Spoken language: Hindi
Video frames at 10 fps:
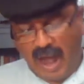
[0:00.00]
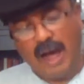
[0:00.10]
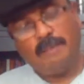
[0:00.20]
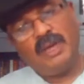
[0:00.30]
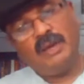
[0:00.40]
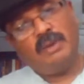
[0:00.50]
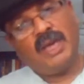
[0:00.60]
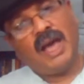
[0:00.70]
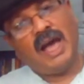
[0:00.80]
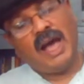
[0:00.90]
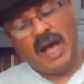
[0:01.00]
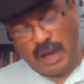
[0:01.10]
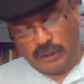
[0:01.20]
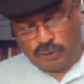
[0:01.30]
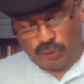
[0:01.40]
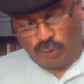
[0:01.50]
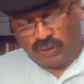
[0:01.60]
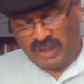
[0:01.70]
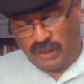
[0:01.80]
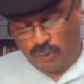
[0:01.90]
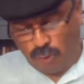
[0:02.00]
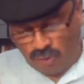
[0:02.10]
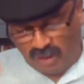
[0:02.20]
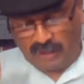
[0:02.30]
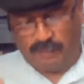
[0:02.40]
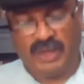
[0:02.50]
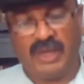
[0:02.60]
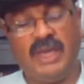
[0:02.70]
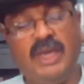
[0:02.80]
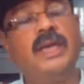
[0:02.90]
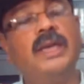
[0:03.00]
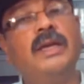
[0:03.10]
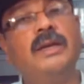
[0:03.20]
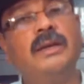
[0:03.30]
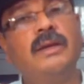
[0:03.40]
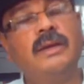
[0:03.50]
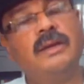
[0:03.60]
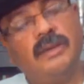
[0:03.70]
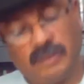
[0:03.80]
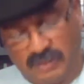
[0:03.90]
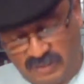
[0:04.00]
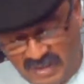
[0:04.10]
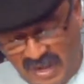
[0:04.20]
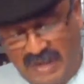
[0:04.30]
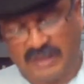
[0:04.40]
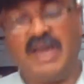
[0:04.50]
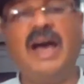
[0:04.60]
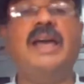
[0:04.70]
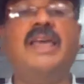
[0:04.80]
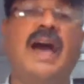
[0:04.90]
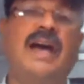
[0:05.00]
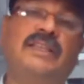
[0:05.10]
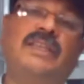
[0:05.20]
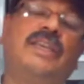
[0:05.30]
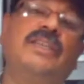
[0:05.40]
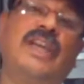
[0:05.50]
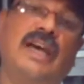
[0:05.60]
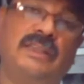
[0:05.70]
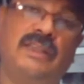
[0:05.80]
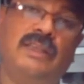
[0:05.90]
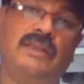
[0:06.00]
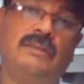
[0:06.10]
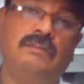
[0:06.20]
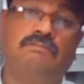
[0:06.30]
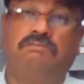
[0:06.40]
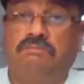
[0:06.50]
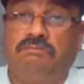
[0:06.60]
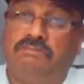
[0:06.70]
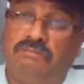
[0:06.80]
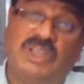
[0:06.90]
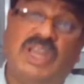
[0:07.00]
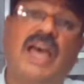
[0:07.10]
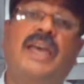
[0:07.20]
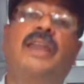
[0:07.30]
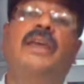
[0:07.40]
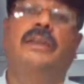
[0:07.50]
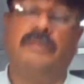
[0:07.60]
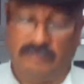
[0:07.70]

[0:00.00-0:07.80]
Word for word: आपी बिया छोटी होकर भी ज्यादा याद की जाती जाहिर है